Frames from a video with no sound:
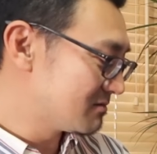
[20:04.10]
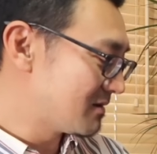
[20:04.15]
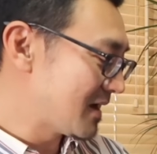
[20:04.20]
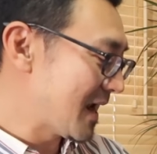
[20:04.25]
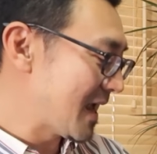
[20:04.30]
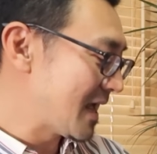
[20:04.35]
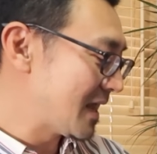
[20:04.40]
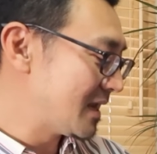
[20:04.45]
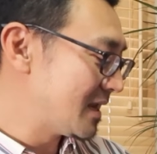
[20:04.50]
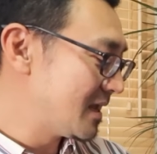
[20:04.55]

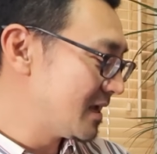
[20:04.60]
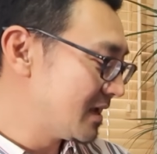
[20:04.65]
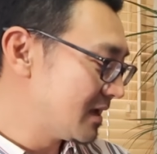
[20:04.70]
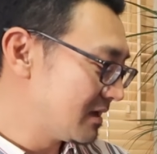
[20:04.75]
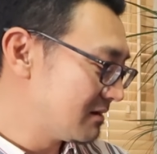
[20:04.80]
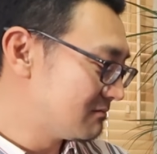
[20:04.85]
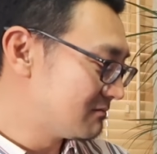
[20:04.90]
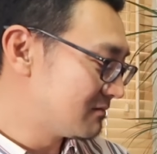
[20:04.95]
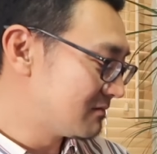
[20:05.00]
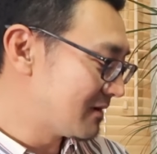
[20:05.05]
ran
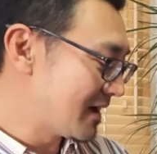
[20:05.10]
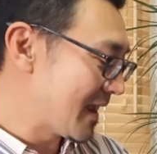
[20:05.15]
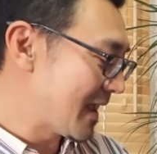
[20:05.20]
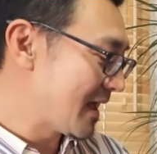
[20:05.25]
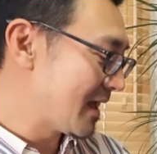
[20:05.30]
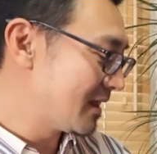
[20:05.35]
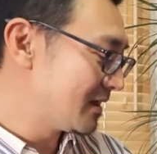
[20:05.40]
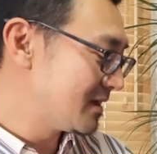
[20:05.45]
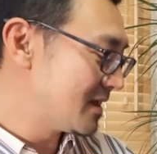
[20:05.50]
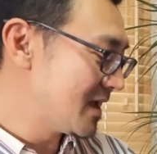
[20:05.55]
and
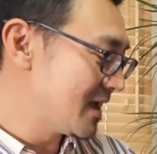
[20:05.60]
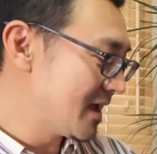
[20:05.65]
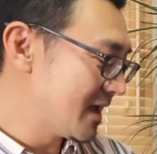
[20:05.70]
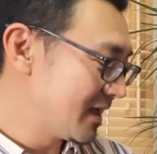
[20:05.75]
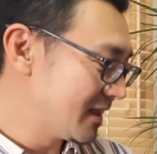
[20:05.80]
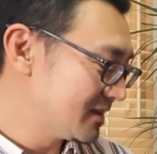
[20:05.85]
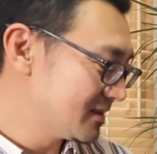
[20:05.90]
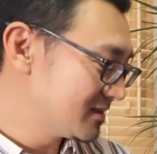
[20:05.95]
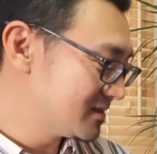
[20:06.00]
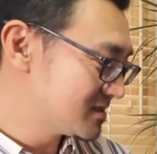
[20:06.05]
ran
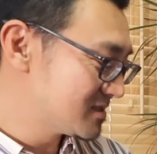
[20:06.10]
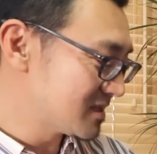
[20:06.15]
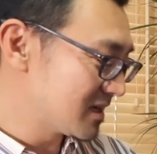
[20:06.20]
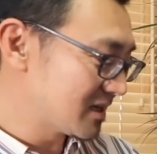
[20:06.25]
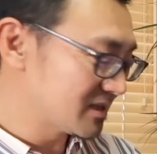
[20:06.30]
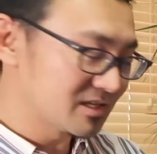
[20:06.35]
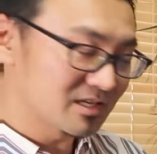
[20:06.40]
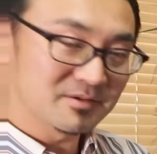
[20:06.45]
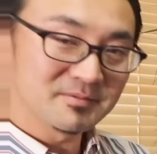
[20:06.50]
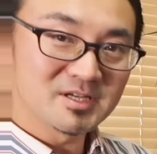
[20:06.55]
and ってつな
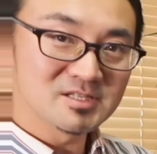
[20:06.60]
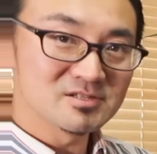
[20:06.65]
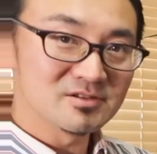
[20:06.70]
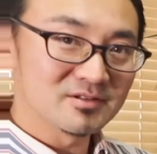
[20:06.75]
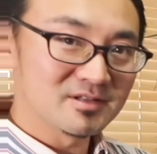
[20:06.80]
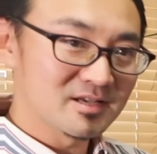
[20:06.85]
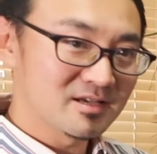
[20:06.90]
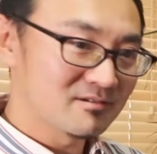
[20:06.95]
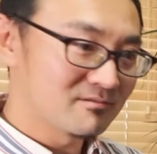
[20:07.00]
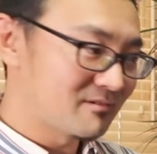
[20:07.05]
がってきますよ
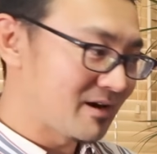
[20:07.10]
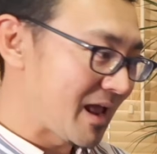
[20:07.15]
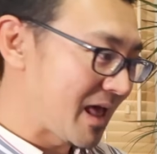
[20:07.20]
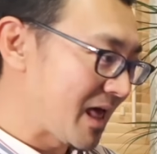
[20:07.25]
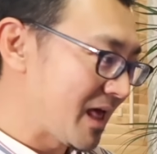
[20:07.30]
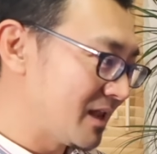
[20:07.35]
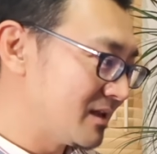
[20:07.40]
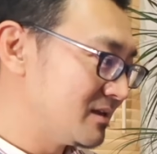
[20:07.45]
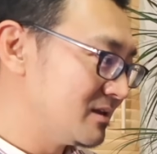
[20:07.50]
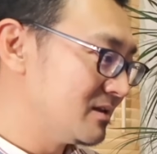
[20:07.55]
ね
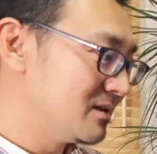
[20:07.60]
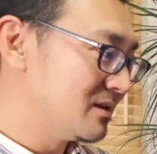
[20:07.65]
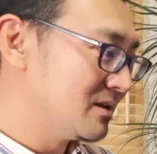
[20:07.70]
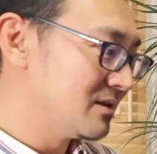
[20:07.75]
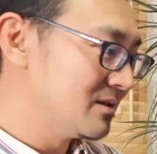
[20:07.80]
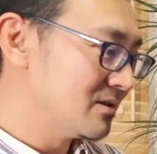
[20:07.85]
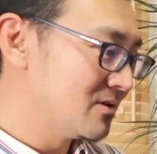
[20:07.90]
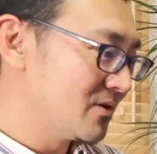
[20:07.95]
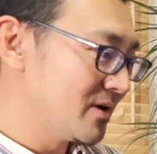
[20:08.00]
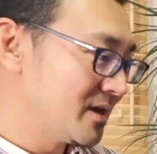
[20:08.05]

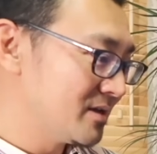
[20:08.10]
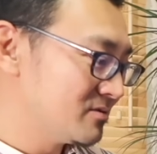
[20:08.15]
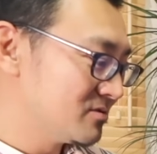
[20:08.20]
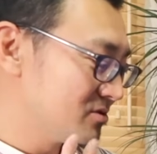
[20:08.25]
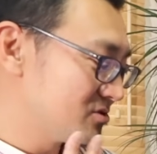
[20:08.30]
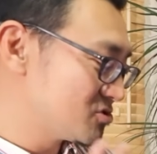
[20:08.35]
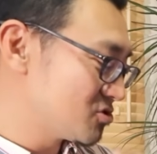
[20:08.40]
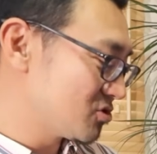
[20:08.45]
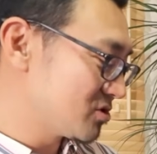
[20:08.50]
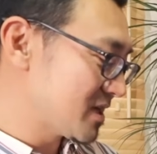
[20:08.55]
ran の n
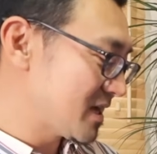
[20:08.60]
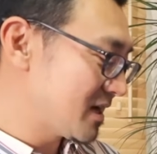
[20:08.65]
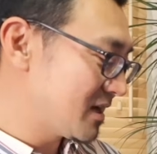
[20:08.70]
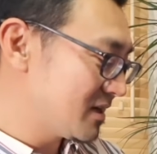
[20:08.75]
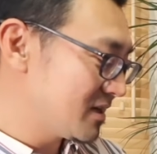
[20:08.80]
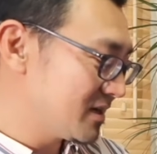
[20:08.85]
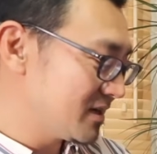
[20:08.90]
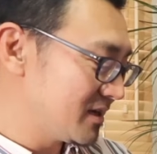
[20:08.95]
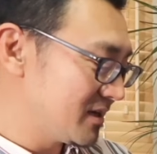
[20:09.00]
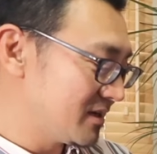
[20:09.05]
の状態か
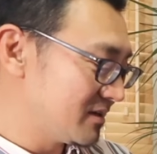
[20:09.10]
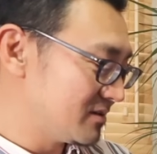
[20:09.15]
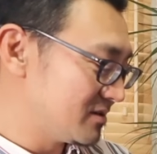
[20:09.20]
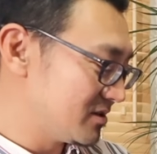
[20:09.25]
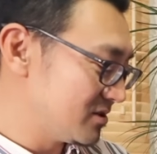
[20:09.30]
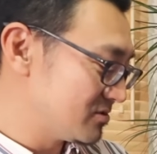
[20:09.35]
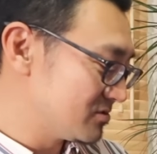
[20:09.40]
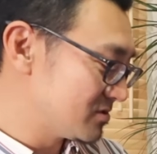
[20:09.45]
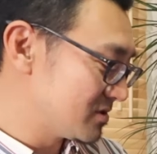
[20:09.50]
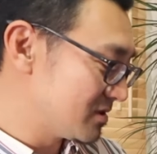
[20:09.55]
ら in って
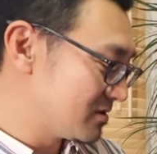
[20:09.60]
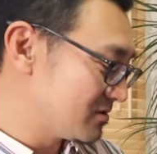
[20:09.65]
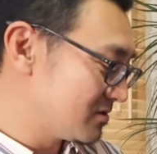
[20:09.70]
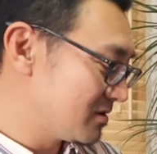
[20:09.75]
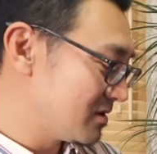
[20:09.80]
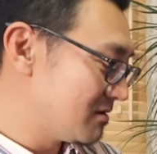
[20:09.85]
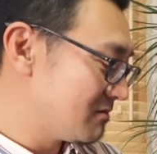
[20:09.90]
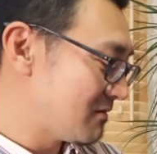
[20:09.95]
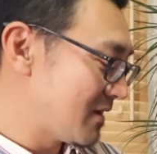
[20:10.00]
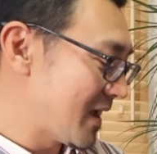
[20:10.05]
言ってるの
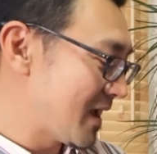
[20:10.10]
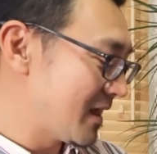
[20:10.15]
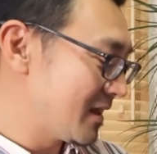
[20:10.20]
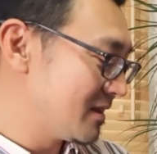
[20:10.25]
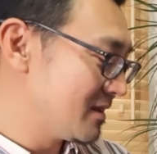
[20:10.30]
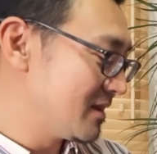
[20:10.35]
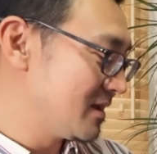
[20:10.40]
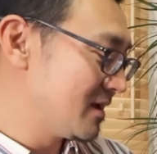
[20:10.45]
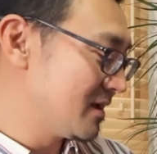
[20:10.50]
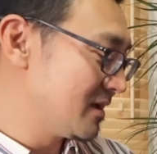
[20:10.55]
で
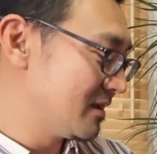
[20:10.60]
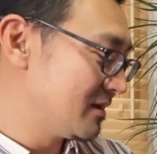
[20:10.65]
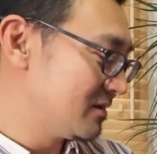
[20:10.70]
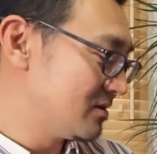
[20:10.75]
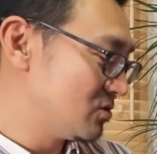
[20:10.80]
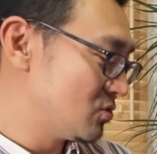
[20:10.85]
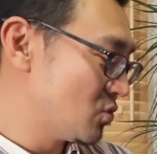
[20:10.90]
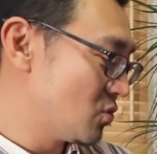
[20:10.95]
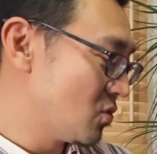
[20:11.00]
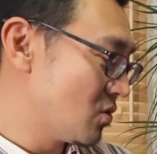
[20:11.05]
ran
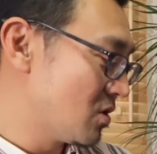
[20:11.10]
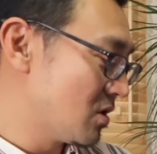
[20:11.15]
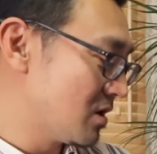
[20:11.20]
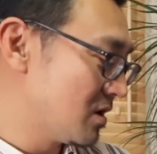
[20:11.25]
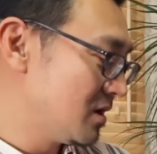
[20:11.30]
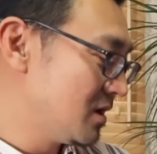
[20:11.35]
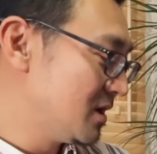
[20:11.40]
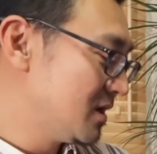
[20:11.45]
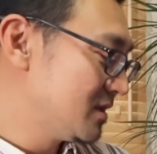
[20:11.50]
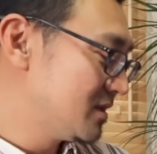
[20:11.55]
and tour
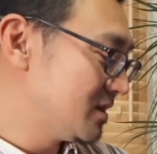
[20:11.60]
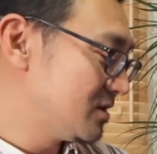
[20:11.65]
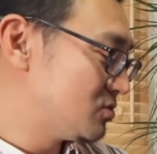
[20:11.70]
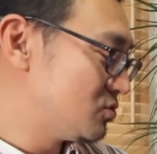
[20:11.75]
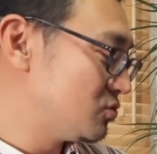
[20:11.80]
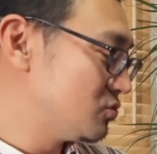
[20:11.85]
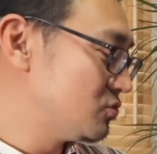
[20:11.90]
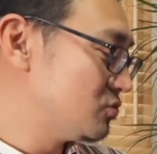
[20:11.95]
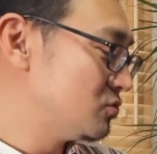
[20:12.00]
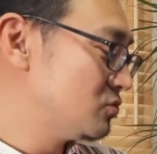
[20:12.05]
で
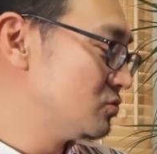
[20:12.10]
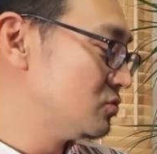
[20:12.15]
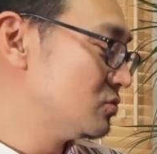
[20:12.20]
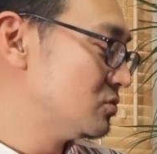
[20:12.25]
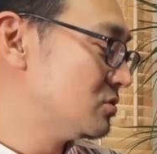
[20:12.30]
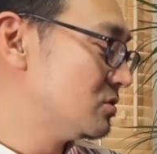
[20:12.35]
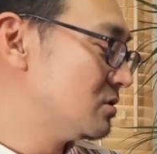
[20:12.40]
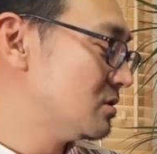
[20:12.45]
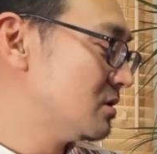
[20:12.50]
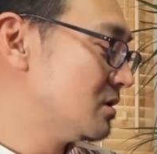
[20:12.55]
t
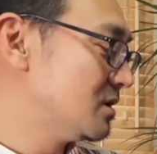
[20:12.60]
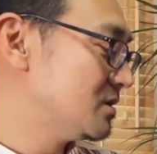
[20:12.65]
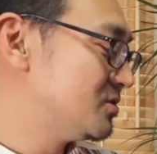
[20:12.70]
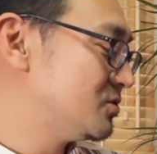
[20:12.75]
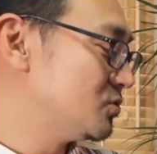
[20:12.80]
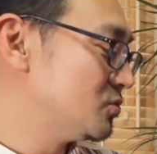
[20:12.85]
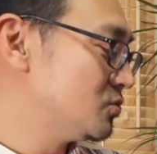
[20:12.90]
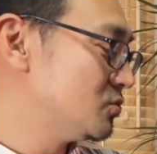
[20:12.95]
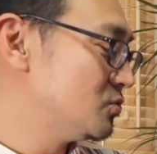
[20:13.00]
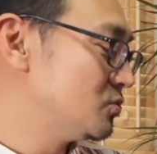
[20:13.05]
o
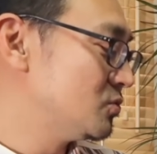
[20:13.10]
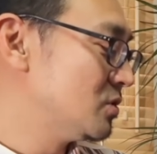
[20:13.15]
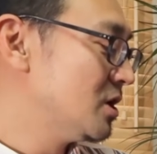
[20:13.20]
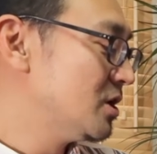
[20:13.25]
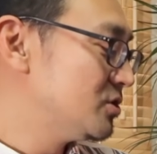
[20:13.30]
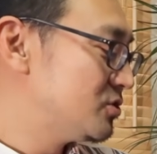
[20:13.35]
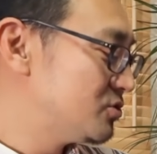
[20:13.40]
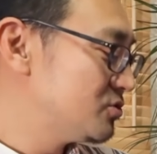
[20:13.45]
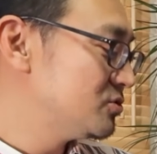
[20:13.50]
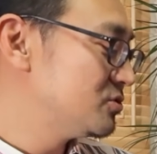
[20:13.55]
to
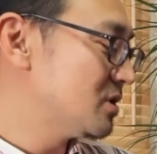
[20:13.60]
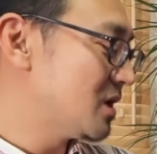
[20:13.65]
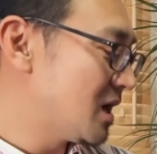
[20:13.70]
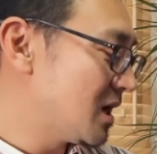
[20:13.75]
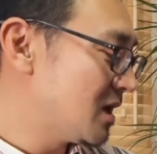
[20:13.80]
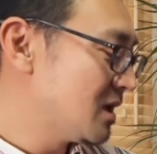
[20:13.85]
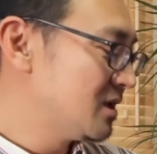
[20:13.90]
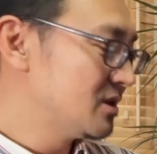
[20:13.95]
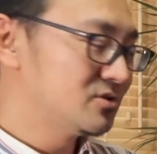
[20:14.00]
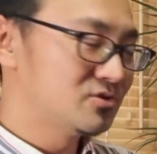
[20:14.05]
to
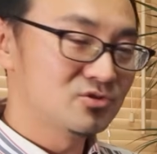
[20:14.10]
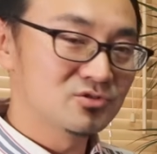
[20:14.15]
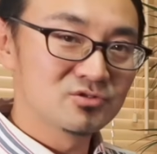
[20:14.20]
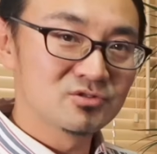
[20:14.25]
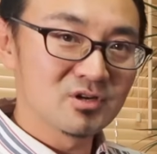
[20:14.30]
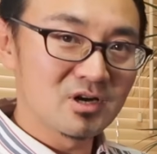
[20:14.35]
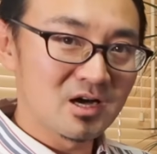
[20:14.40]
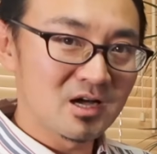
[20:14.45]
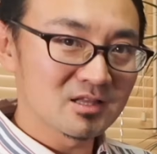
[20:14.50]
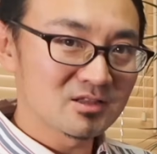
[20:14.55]
あ
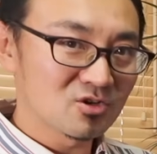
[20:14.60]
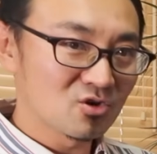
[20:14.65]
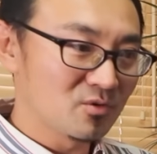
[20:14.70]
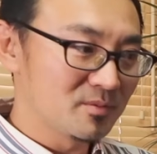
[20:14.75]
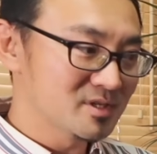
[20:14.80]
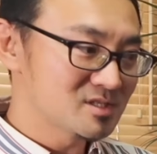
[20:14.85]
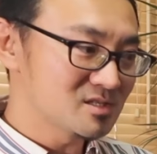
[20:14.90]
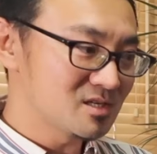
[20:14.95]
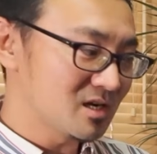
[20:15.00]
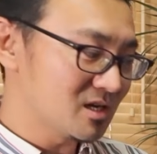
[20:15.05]
to あって個
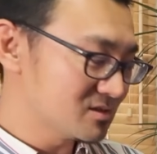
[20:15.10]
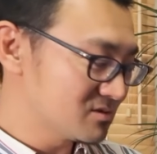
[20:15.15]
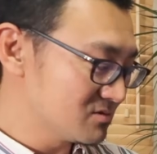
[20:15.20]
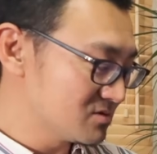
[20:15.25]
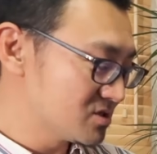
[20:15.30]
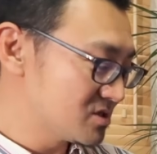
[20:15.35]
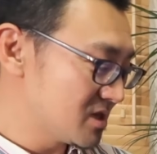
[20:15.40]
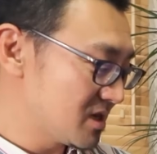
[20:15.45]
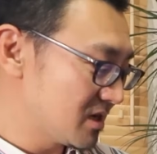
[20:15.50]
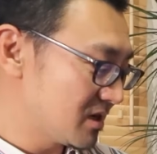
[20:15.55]
別に発音
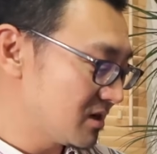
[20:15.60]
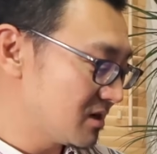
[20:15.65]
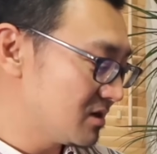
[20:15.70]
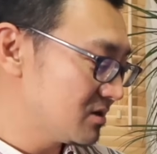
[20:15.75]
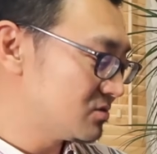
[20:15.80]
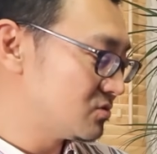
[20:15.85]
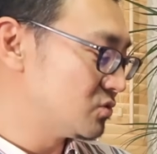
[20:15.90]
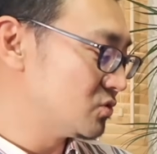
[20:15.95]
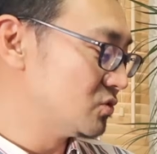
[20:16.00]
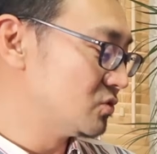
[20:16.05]
しないから
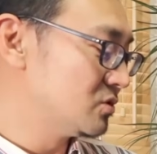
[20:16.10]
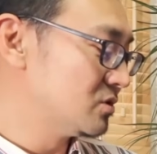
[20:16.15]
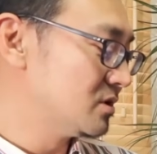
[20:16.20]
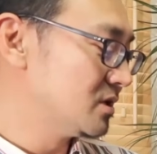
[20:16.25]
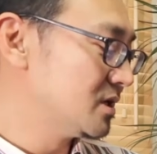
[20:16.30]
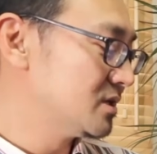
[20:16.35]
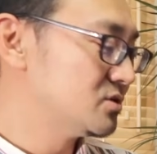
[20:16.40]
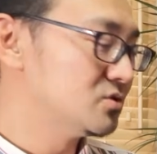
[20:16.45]
t o to,